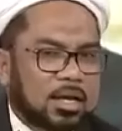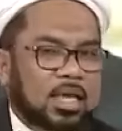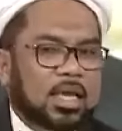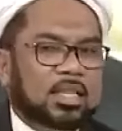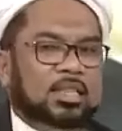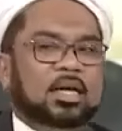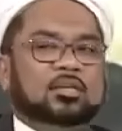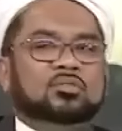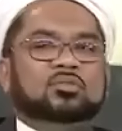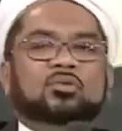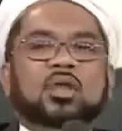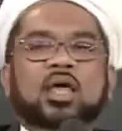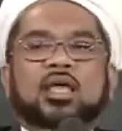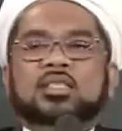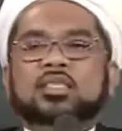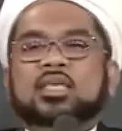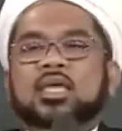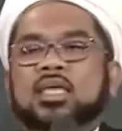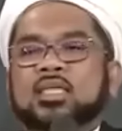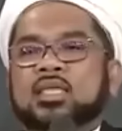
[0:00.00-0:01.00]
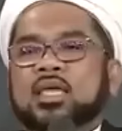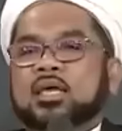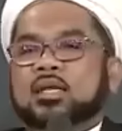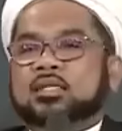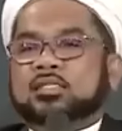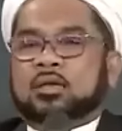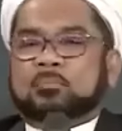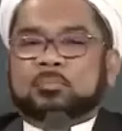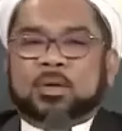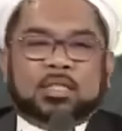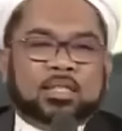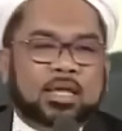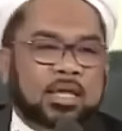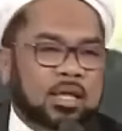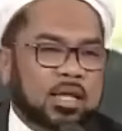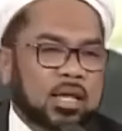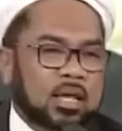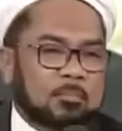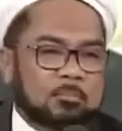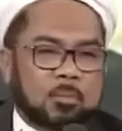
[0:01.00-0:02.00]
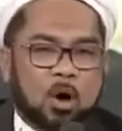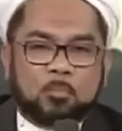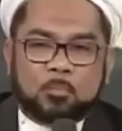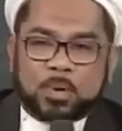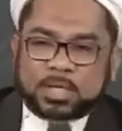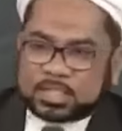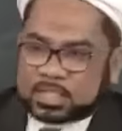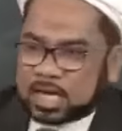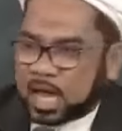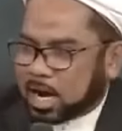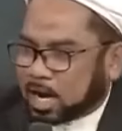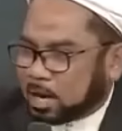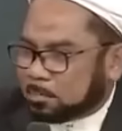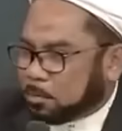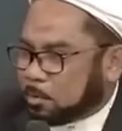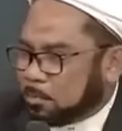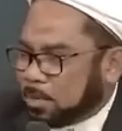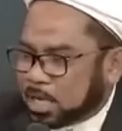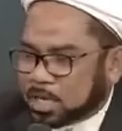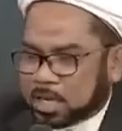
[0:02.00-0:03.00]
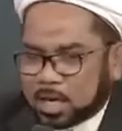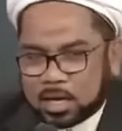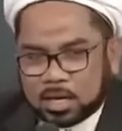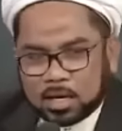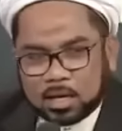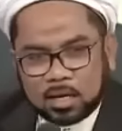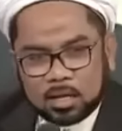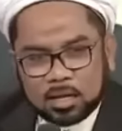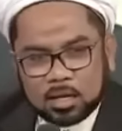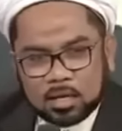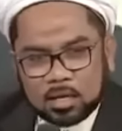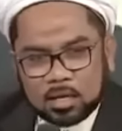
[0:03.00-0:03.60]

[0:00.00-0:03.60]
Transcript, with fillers: kita sudah nyinyir seperti mau pecah republik ini